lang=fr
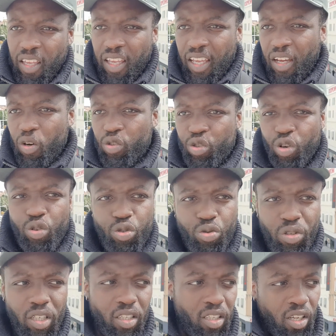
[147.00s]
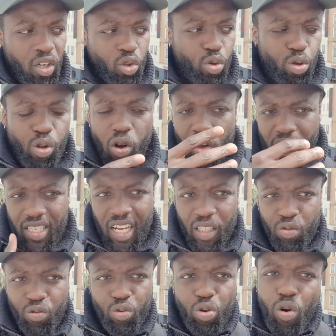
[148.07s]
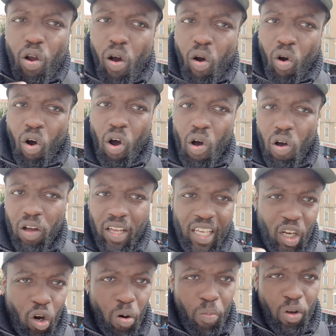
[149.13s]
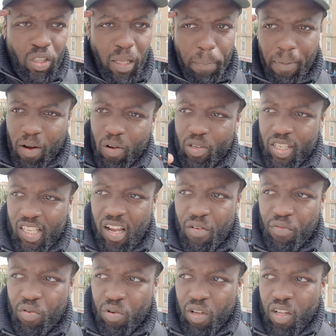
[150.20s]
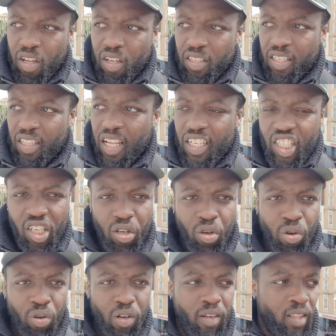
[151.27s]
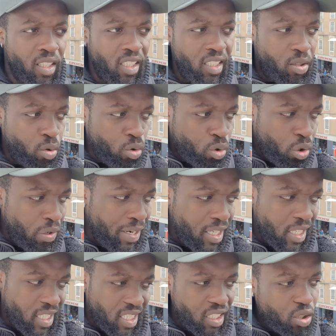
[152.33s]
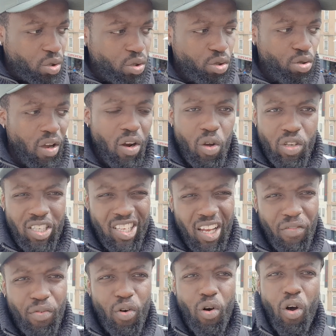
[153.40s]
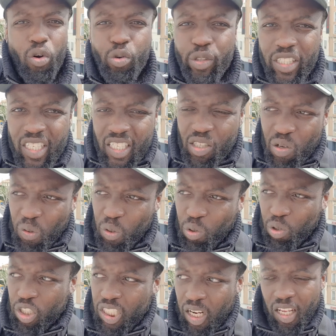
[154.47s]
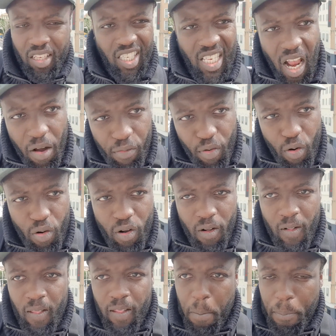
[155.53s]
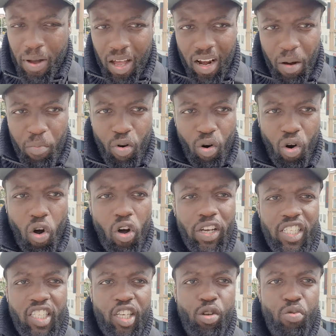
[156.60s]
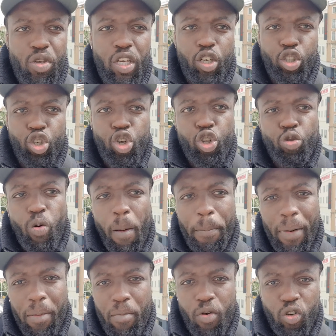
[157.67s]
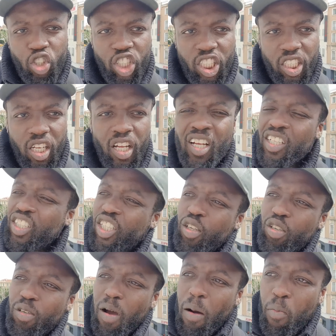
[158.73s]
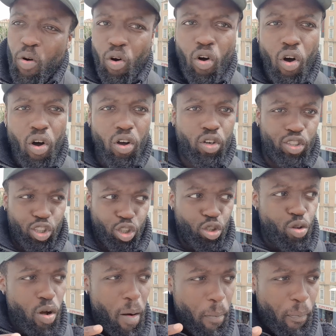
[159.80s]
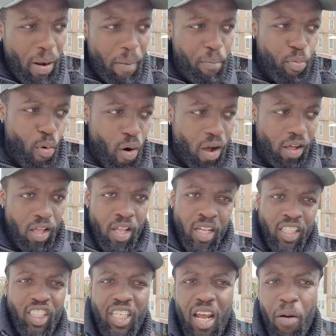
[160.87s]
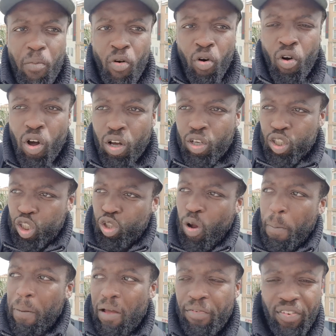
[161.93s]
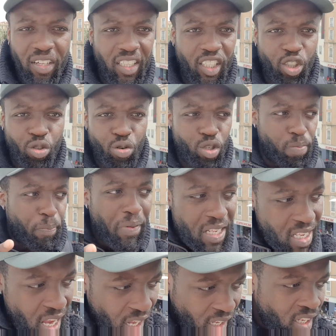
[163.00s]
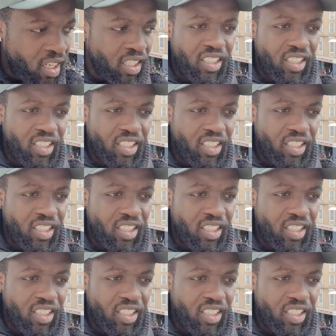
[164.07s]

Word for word: Et aujourd'hui, toutes leurs actions, tout leur corps est commandé par leur cerveau. C'est-à-dire que ils ont donné des instructions à leur cerveau en lui disant que tiens, cerveau, parle à mon corps et dis-lui que je ne dois pas manger. Dis-lui à mon corps que je ne dois pas boire. Dis à mon corps que je ne dois pas faire des choses bizarres.